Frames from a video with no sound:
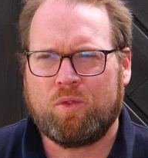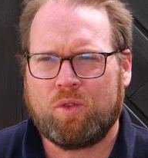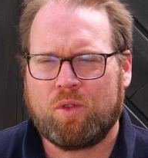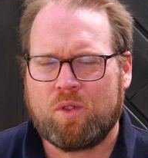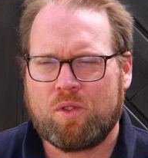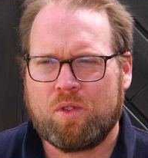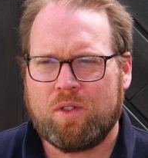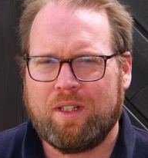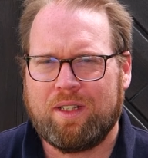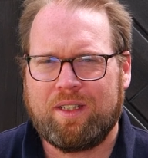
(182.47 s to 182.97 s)

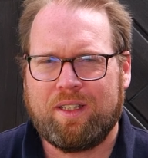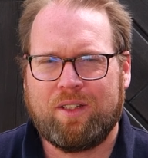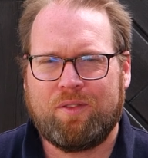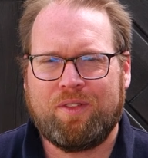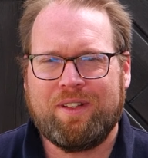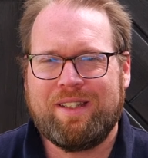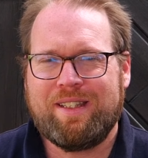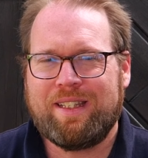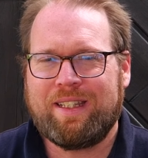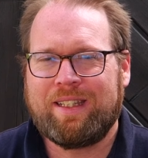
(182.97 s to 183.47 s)
funktioniert. Ich
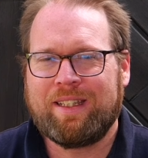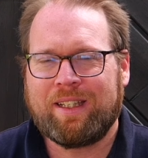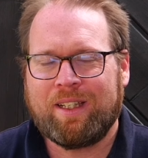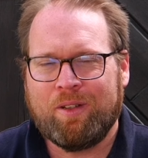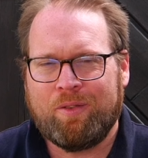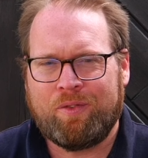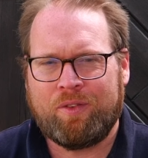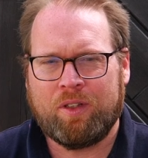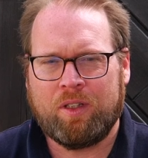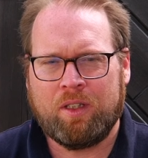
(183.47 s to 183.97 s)
finde die
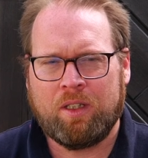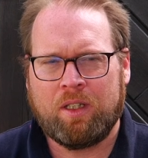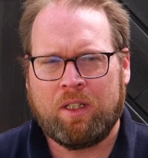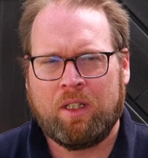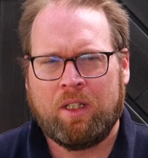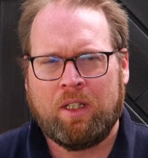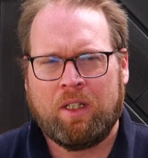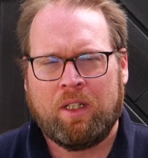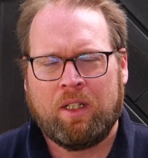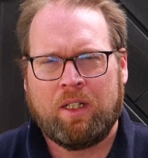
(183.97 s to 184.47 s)
Griffe
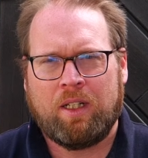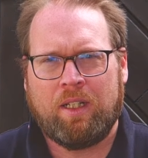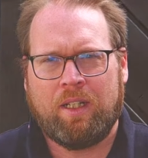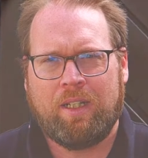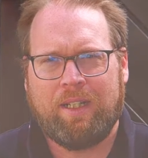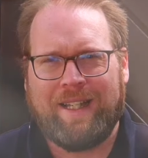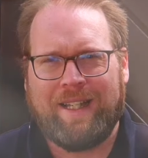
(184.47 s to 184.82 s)
äh,